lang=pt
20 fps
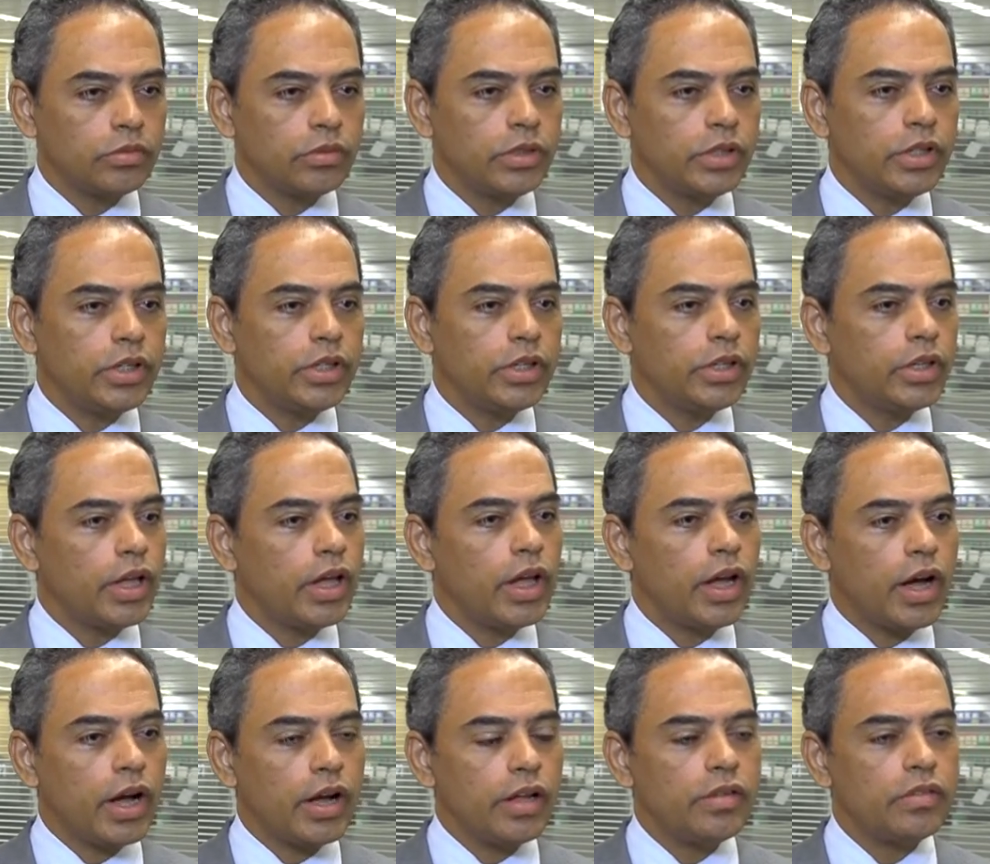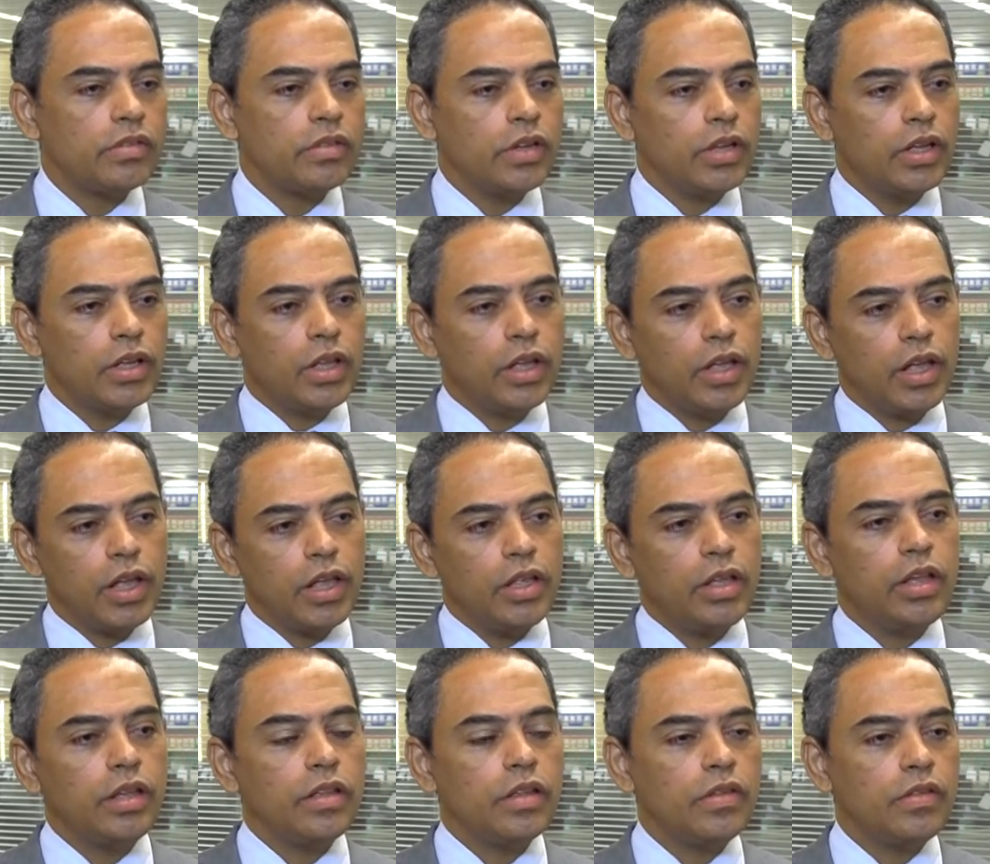de reais em
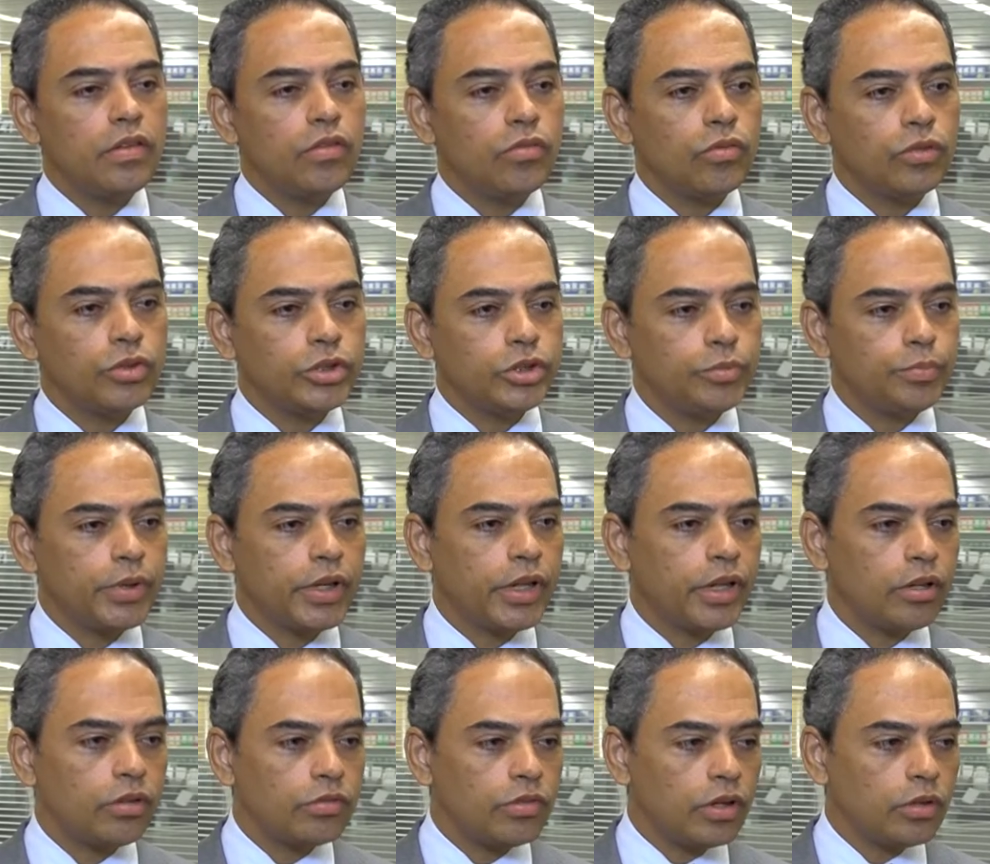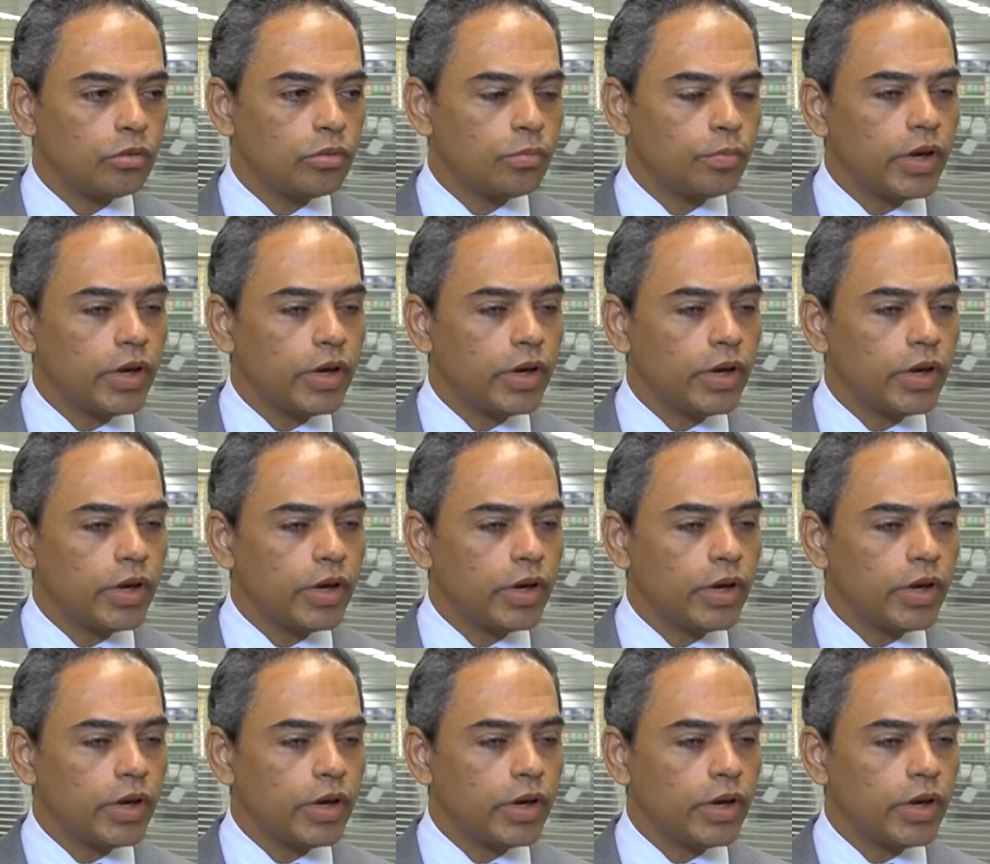requisições de pequeno valor.